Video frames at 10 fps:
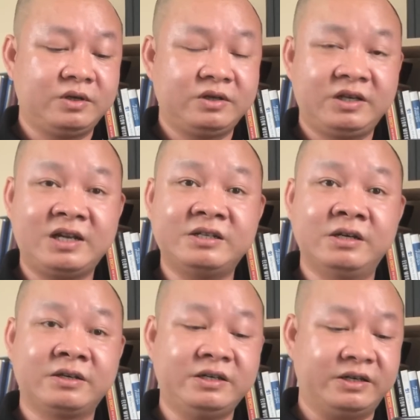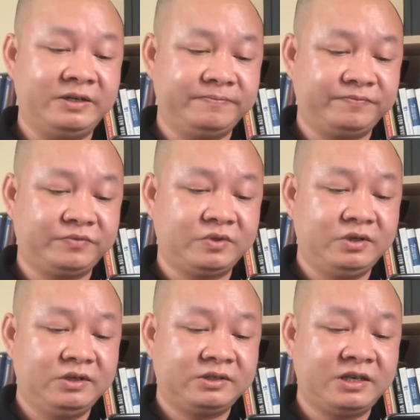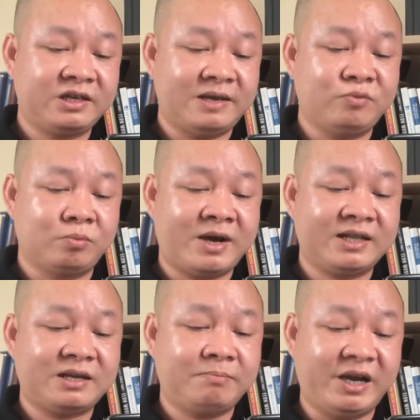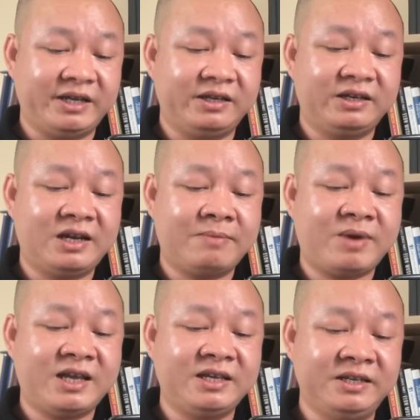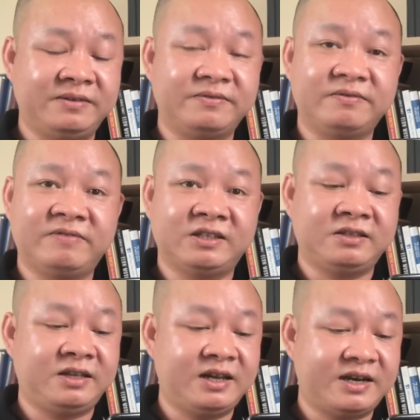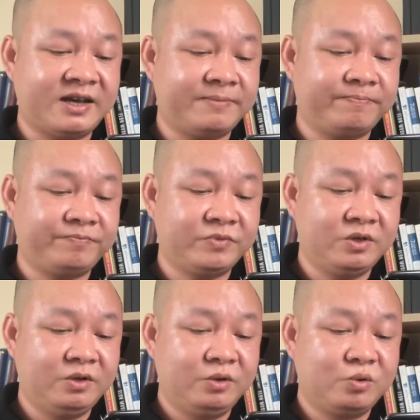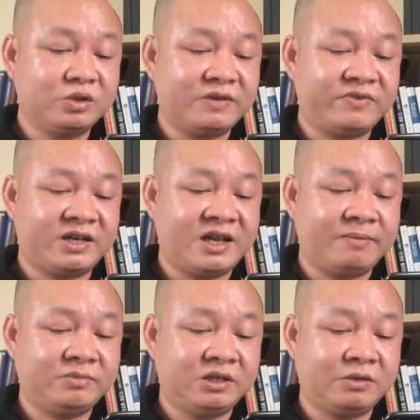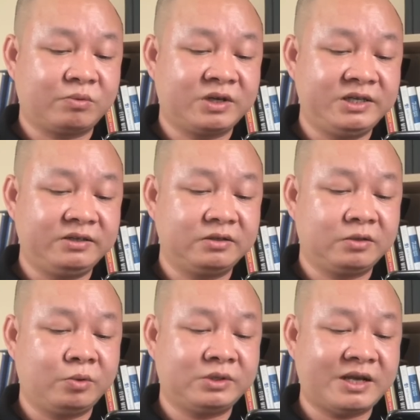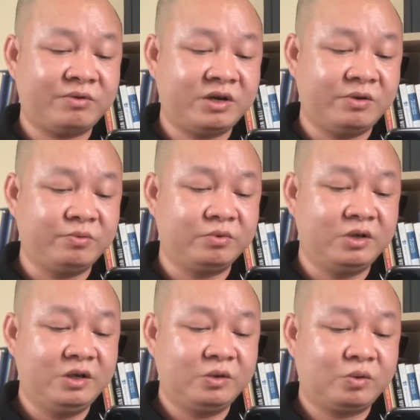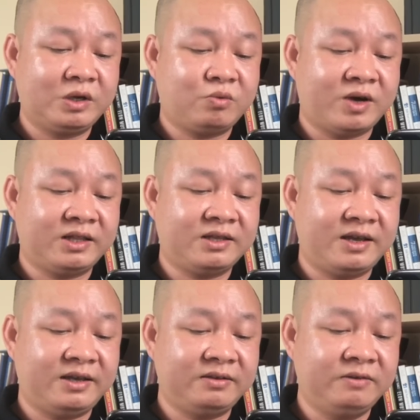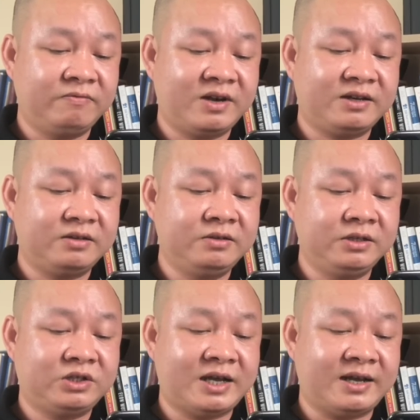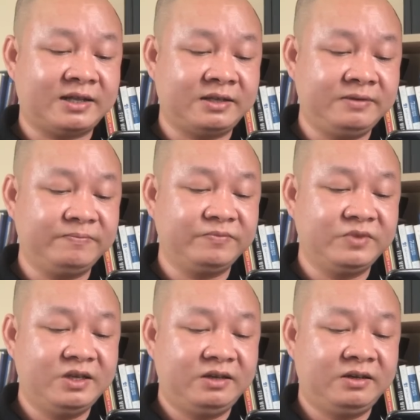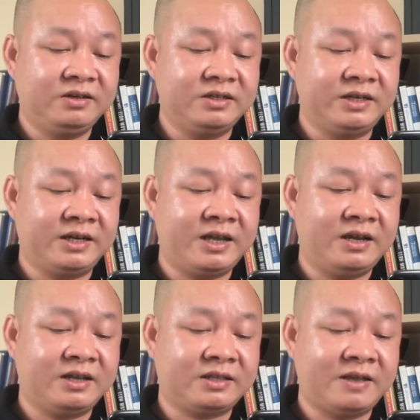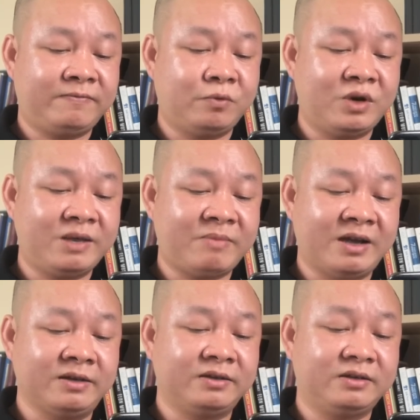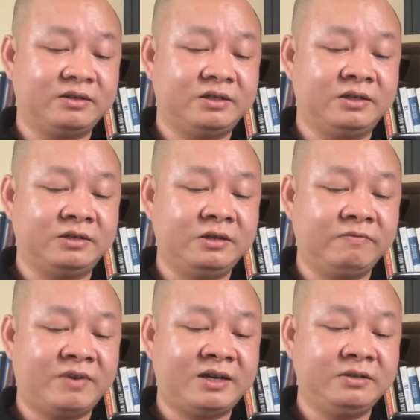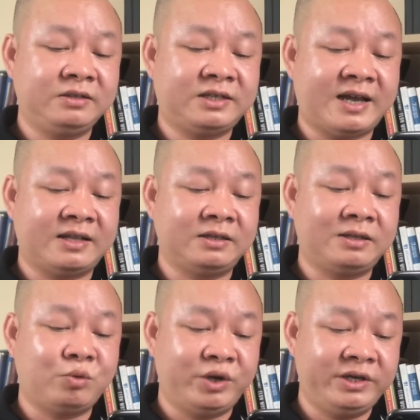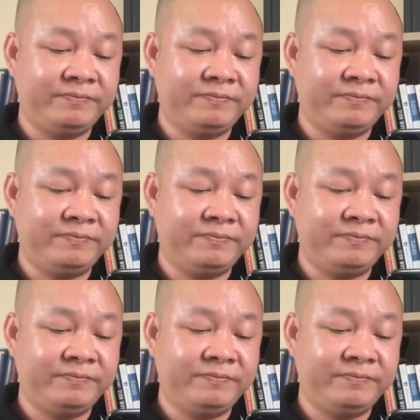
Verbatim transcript: nghĩa là người ứng cử đấy sinh ngày mùng 3 tháng 7 năm 2000 và giới tính là nam quốc tịch Việt Nam dân tộc Kinh tôn giáo không quê quán tại Hương Văn, Hương Trà, Hà Tĩnh, nơi hiện nay là tại phố Lại Bằng, à, Hương Văn, Hương Trà, Thừa Thiên Huế.